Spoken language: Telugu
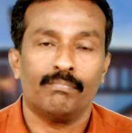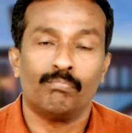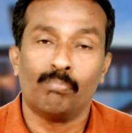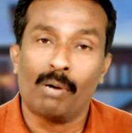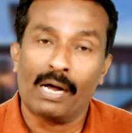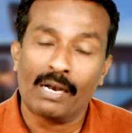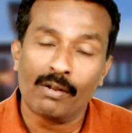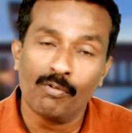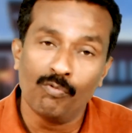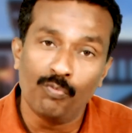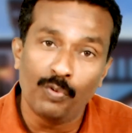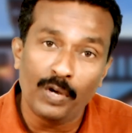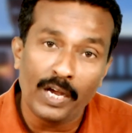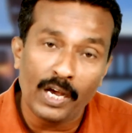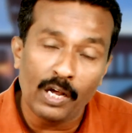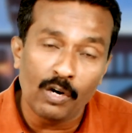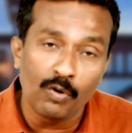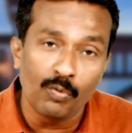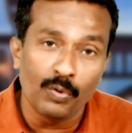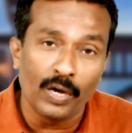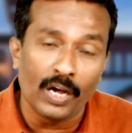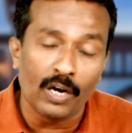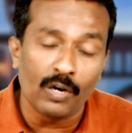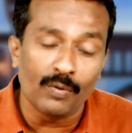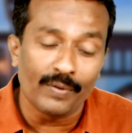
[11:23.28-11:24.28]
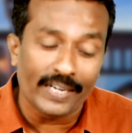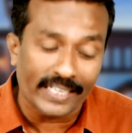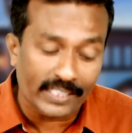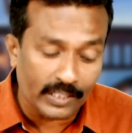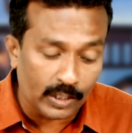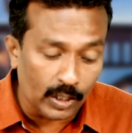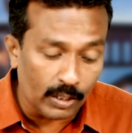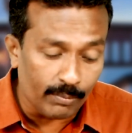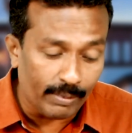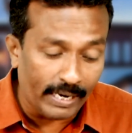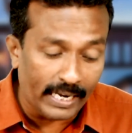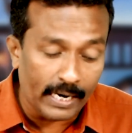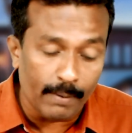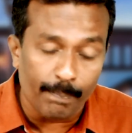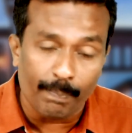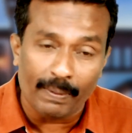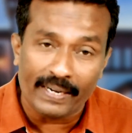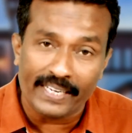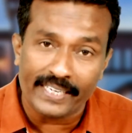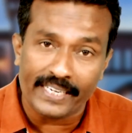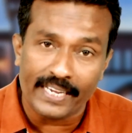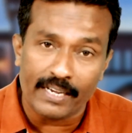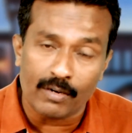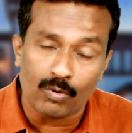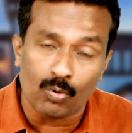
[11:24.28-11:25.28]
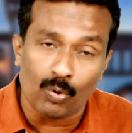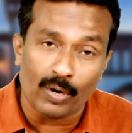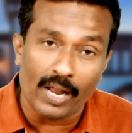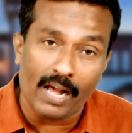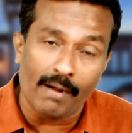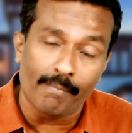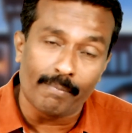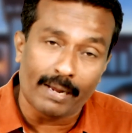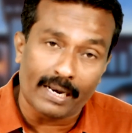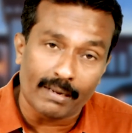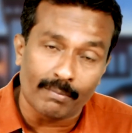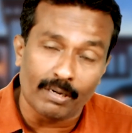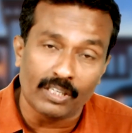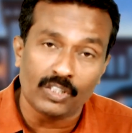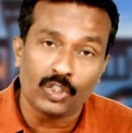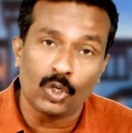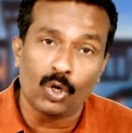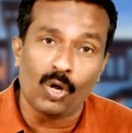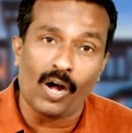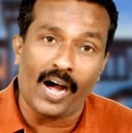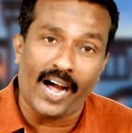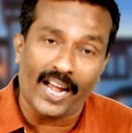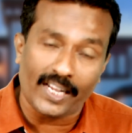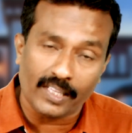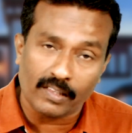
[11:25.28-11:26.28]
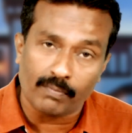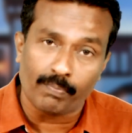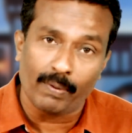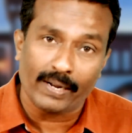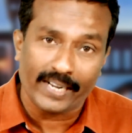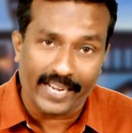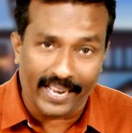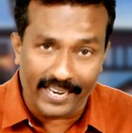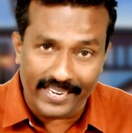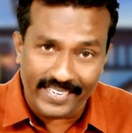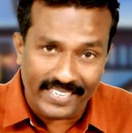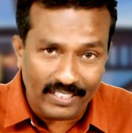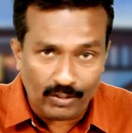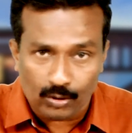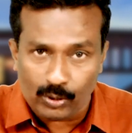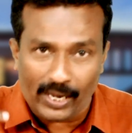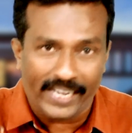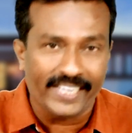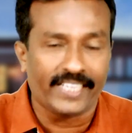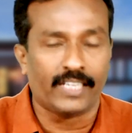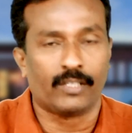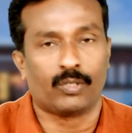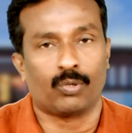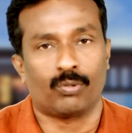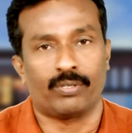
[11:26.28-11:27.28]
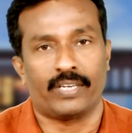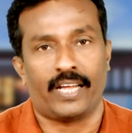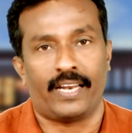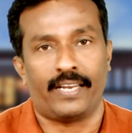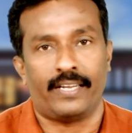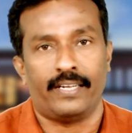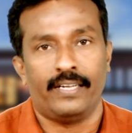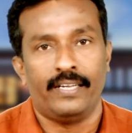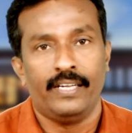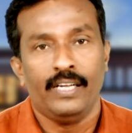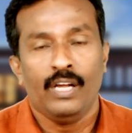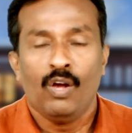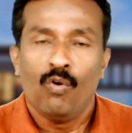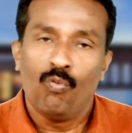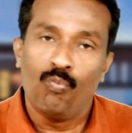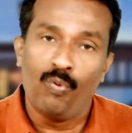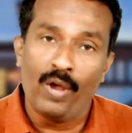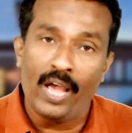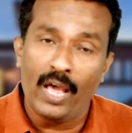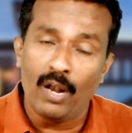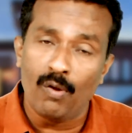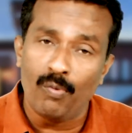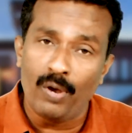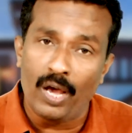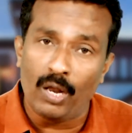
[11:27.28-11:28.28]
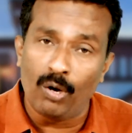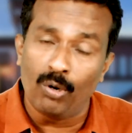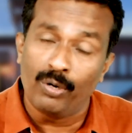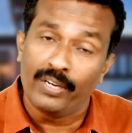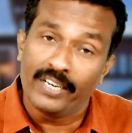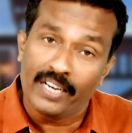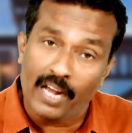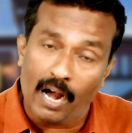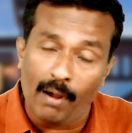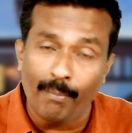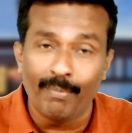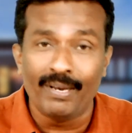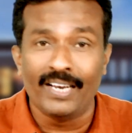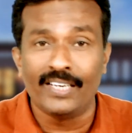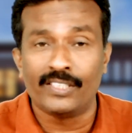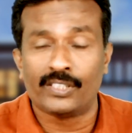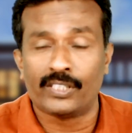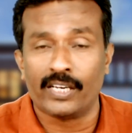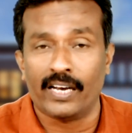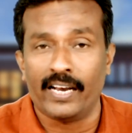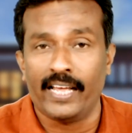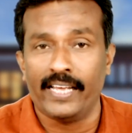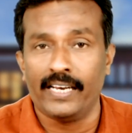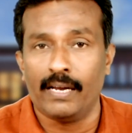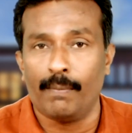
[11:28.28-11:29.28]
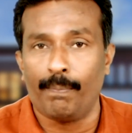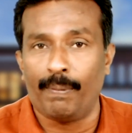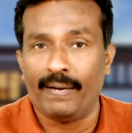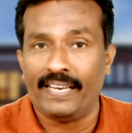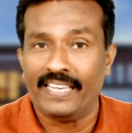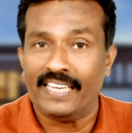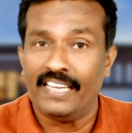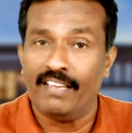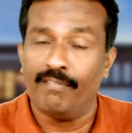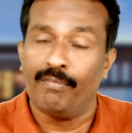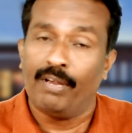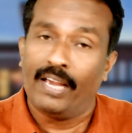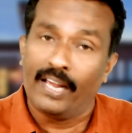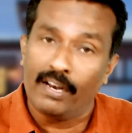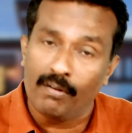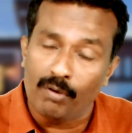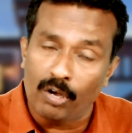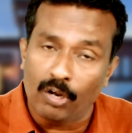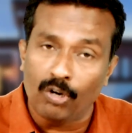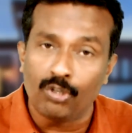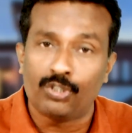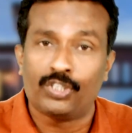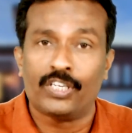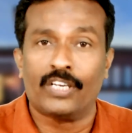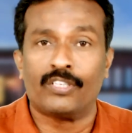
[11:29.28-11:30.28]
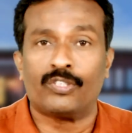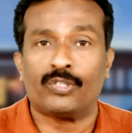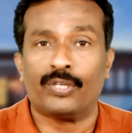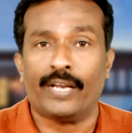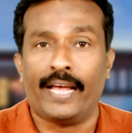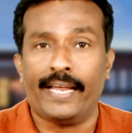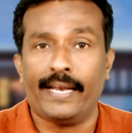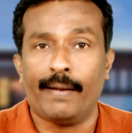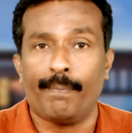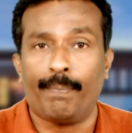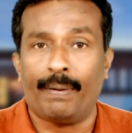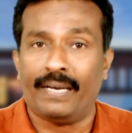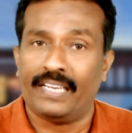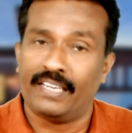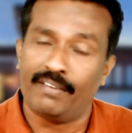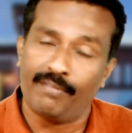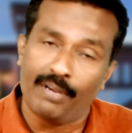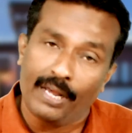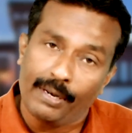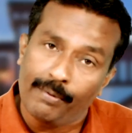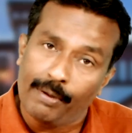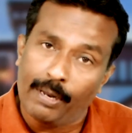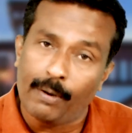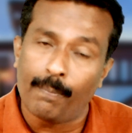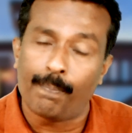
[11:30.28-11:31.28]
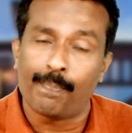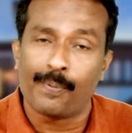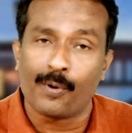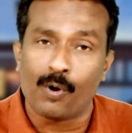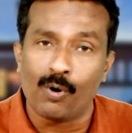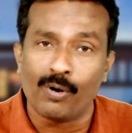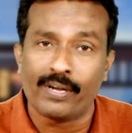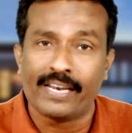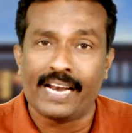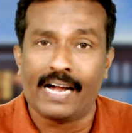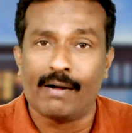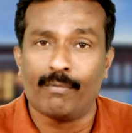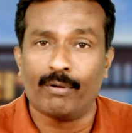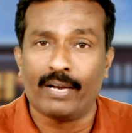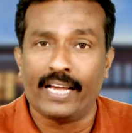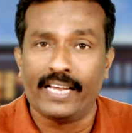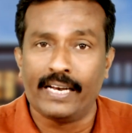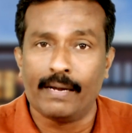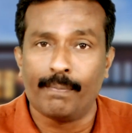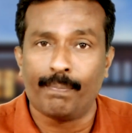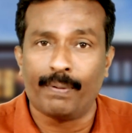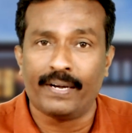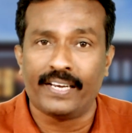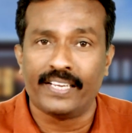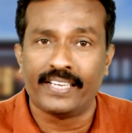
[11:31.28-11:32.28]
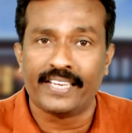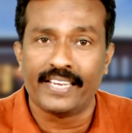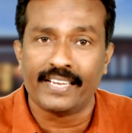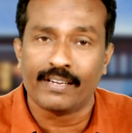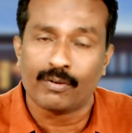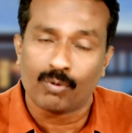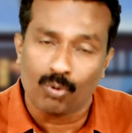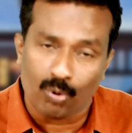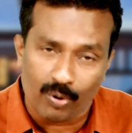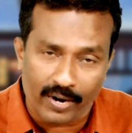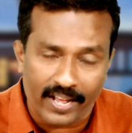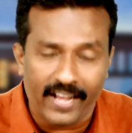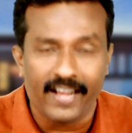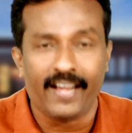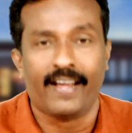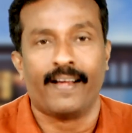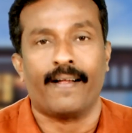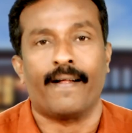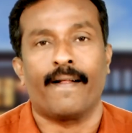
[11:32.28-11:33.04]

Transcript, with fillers: మనం వేరువేరు వ్యక్తులమైనప్పటికీ కూడా మన మధ్యలో ఆత్మ కలిగించి ఐక్యత ఉండాలి వేరువేరు డినామినేషన్లు అయినప్పటికీ వేరువేరు చర్చలు అయినప్పటికీ వేరువేరు ప్రోగ్రాములు అయినప్పటికీ కూడా